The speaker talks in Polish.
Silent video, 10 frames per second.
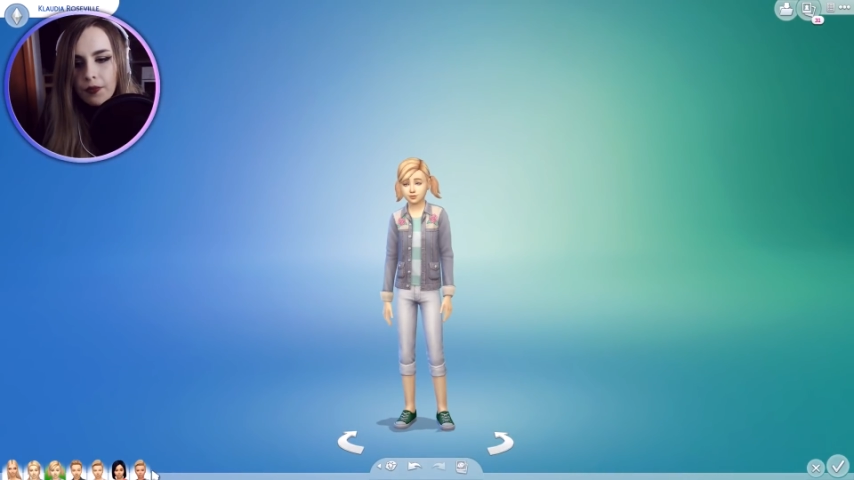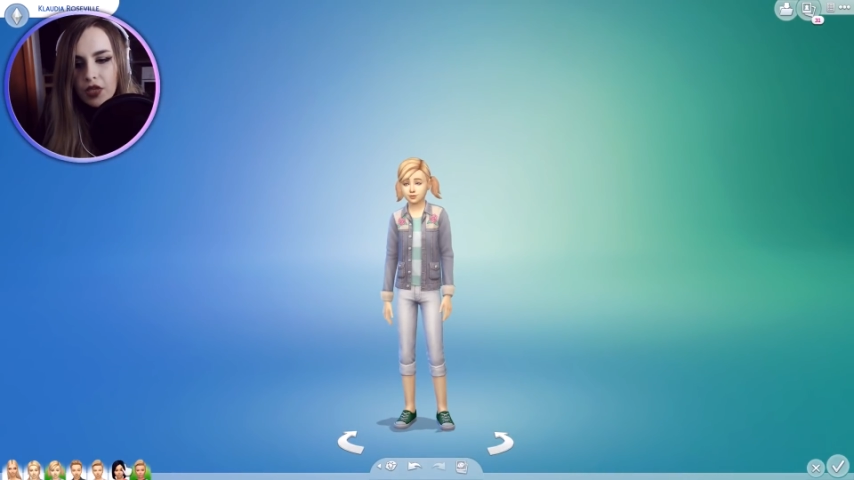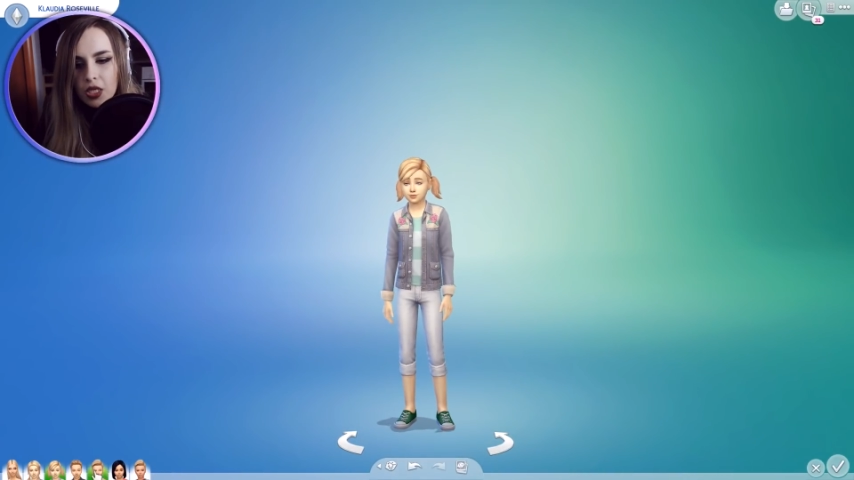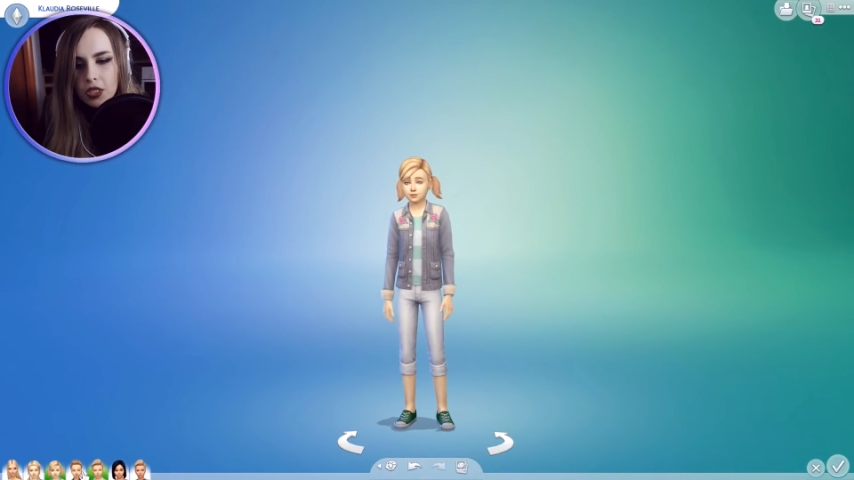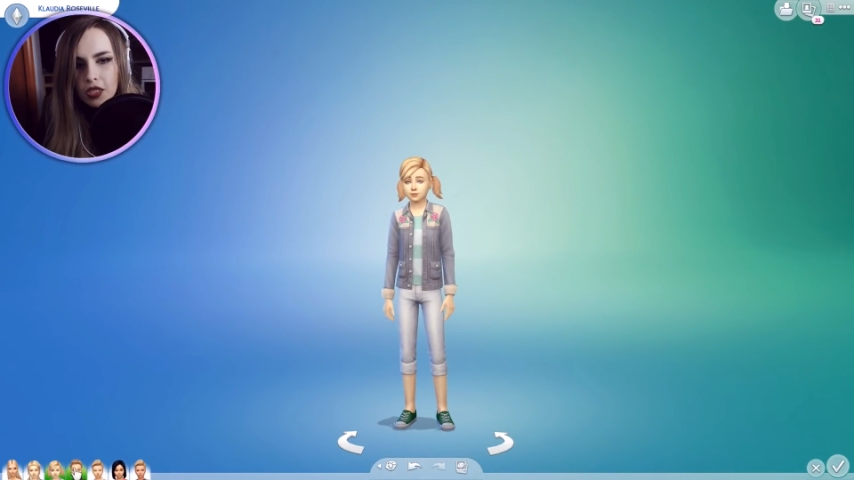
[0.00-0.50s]

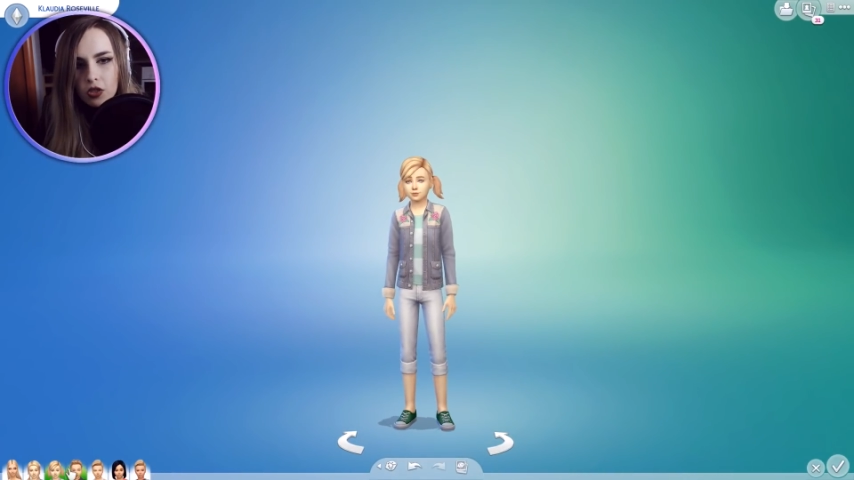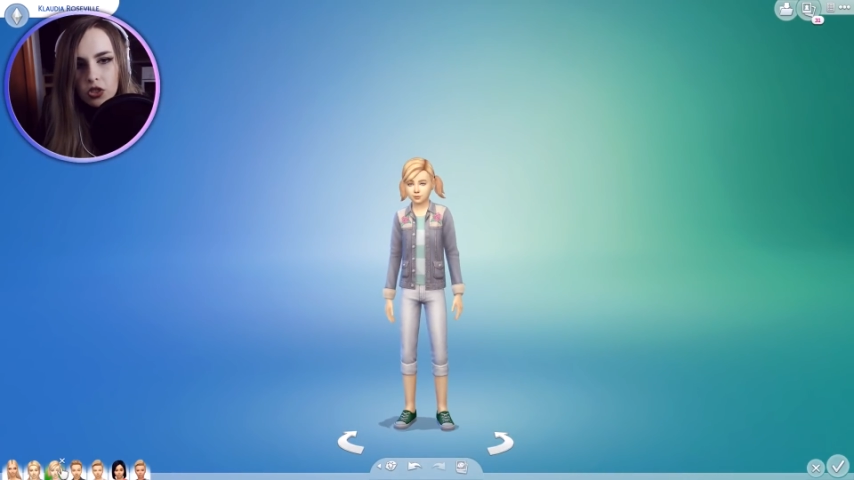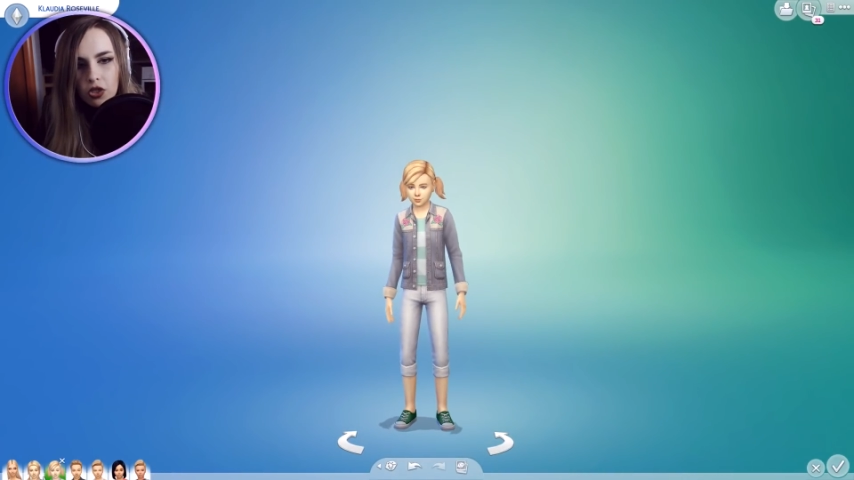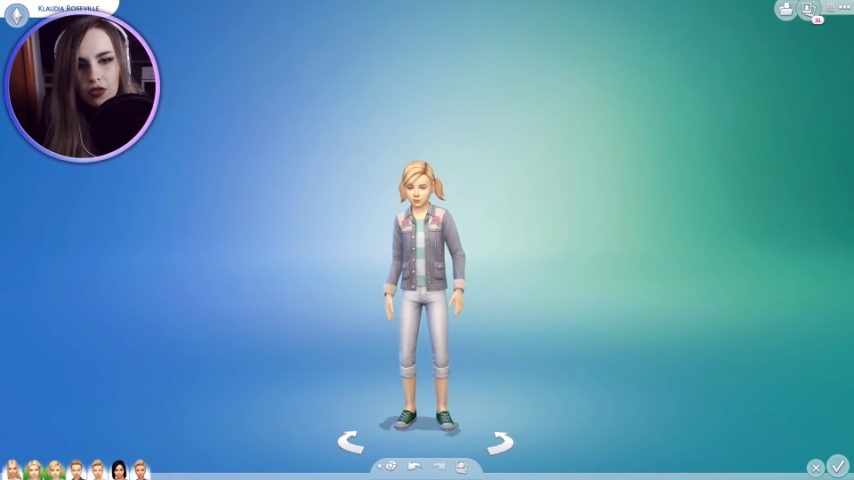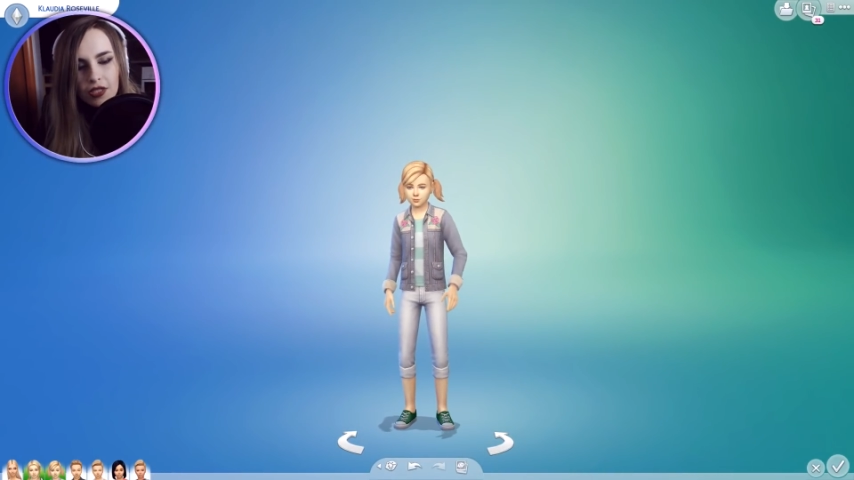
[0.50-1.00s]
Jeżeli
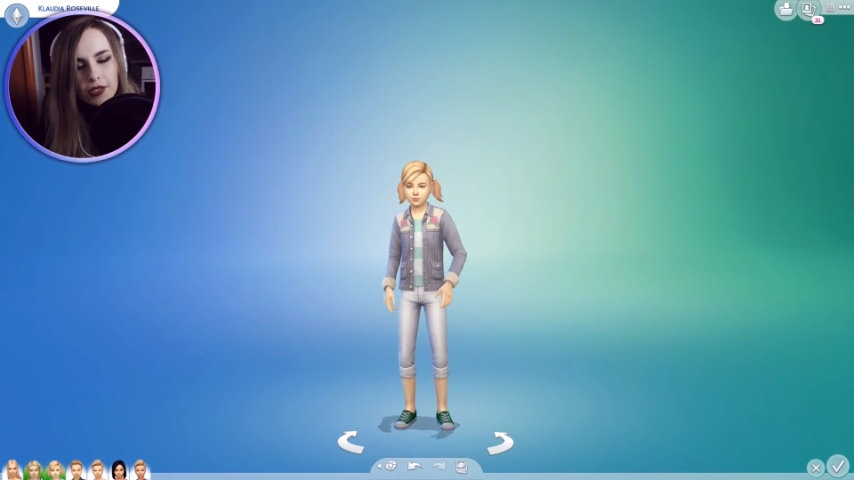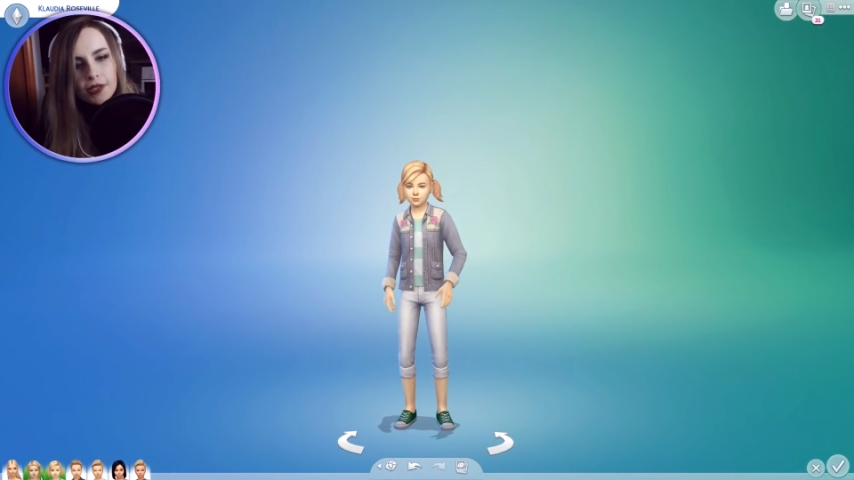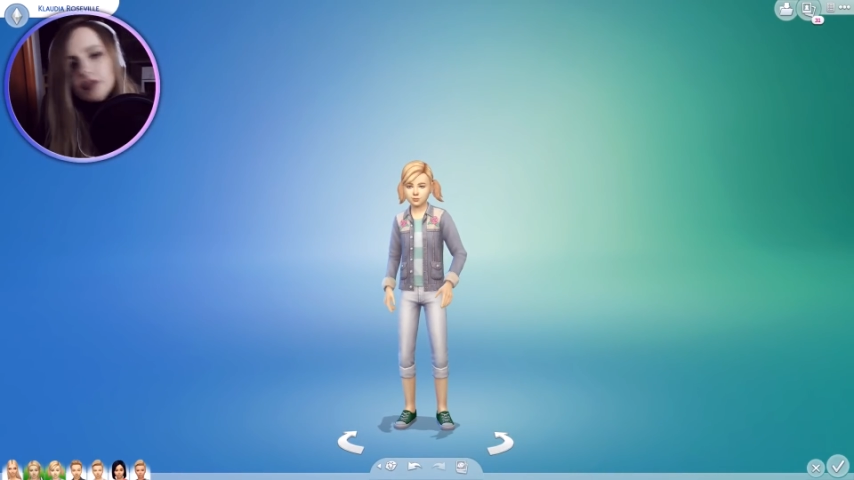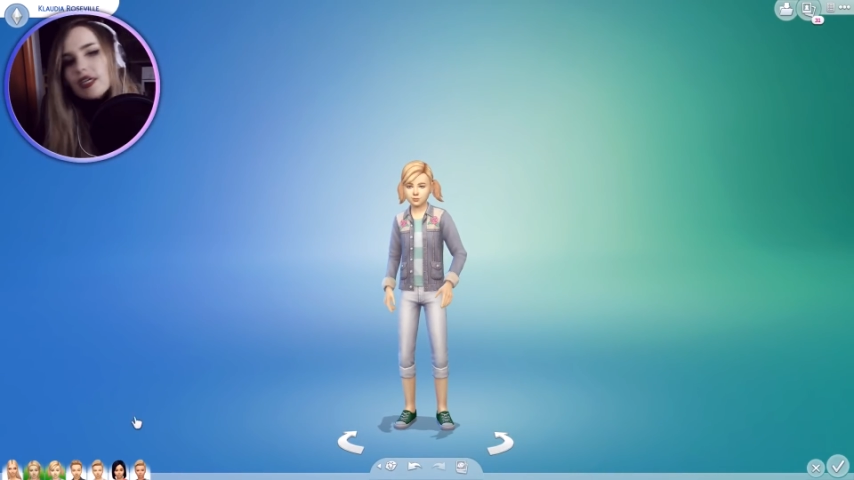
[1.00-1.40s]
chodzi o nasze